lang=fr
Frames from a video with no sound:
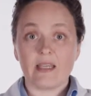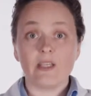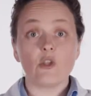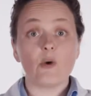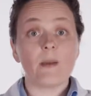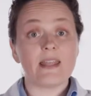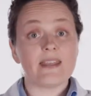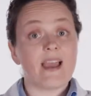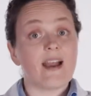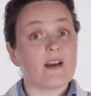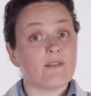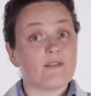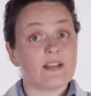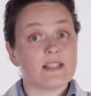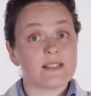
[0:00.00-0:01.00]
et de manière
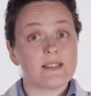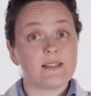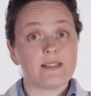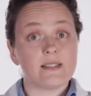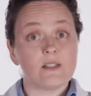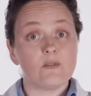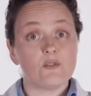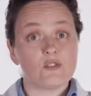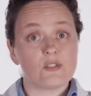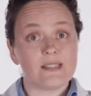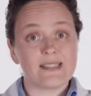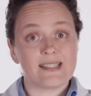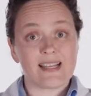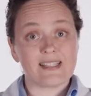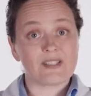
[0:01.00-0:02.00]
à faciliter
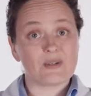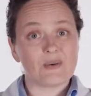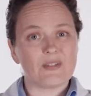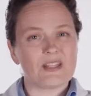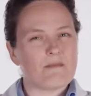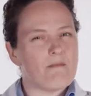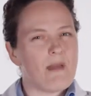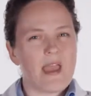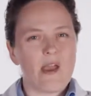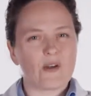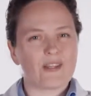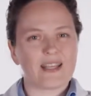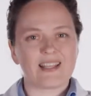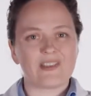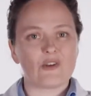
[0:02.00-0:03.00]
l'utilisation des
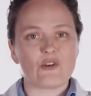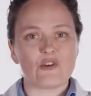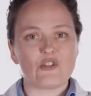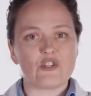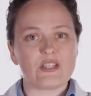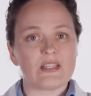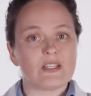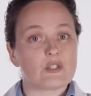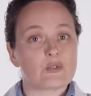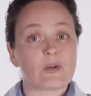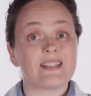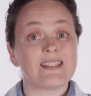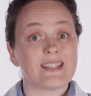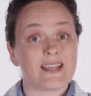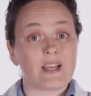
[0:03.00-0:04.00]
meilleures technologies qui
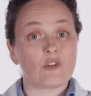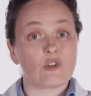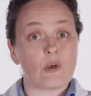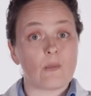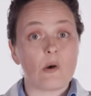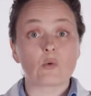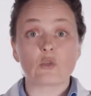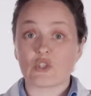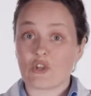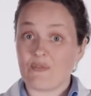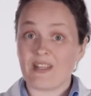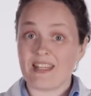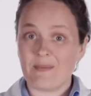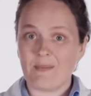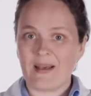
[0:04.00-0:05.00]
soient directement au
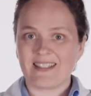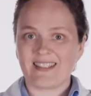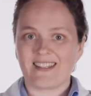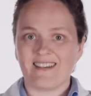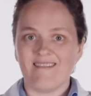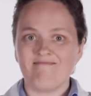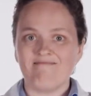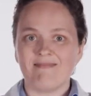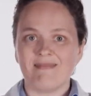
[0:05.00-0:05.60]
chevet des patients.